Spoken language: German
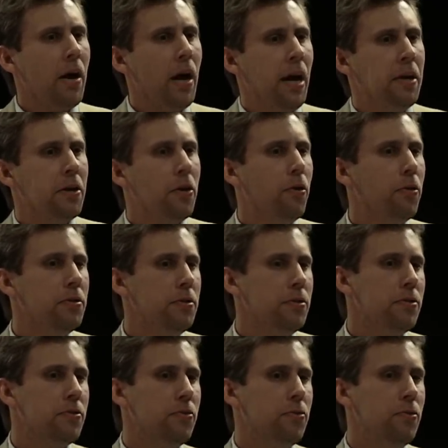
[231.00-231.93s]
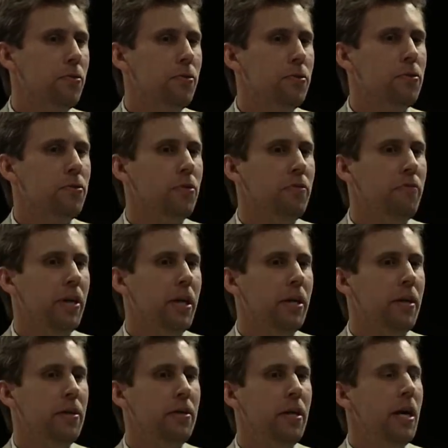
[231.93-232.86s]
eine Kunst zu, zu
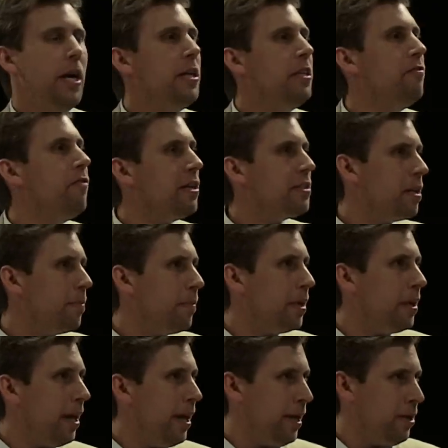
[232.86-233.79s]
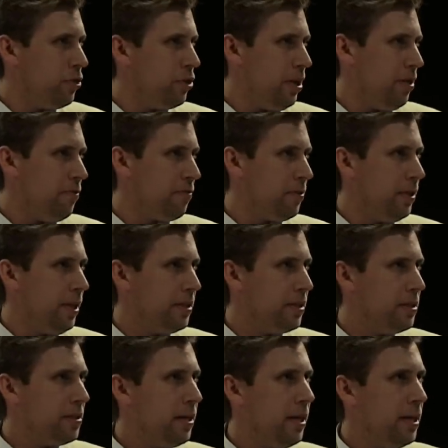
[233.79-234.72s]
entwickeln, die Wassermann-Eigenschaften hat.
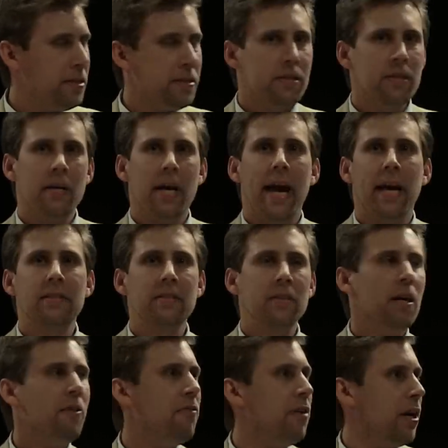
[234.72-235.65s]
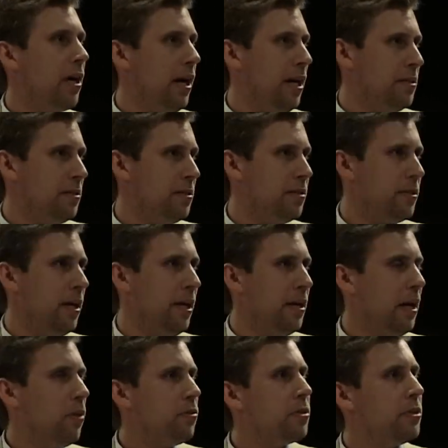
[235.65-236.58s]
Das heißt, äh, extravagant
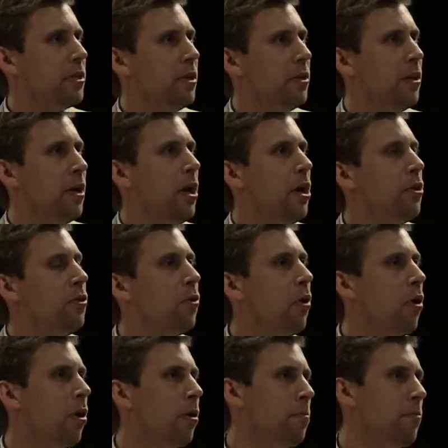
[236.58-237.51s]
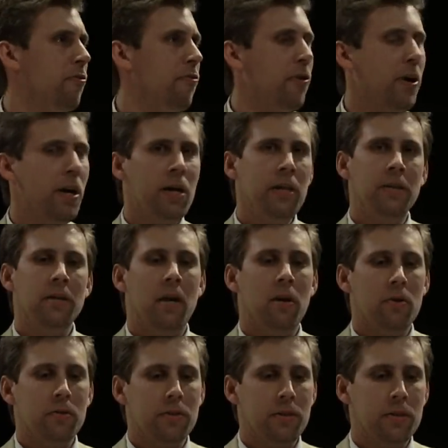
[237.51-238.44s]
sein, aus den Normen fallen,
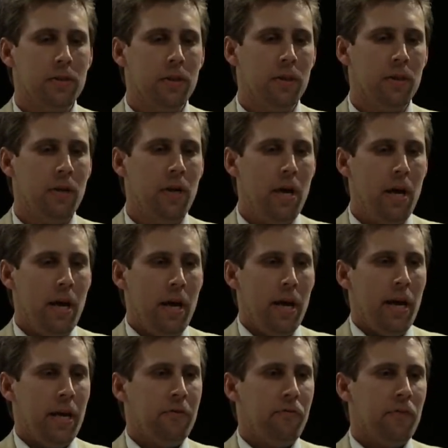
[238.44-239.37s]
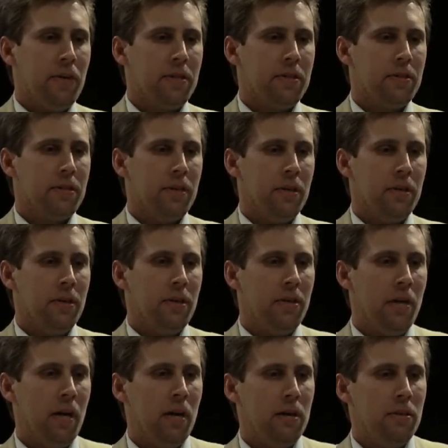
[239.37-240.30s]
aus äh, etwas äh,
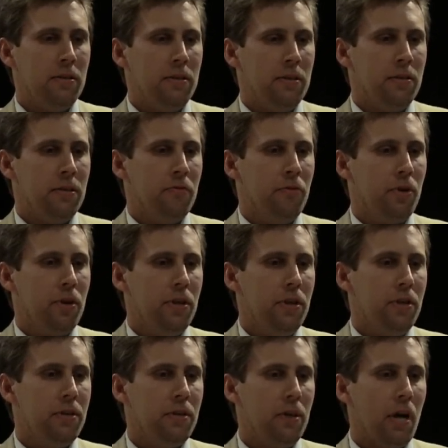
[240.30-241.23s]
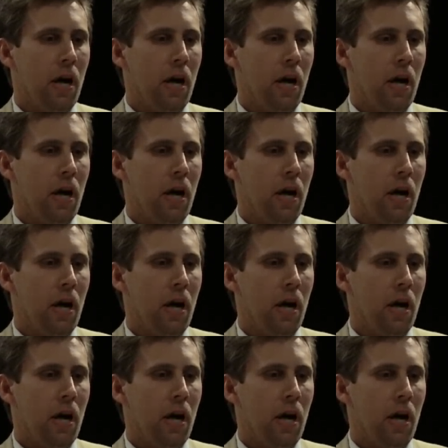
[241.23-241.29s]
ja, wirklich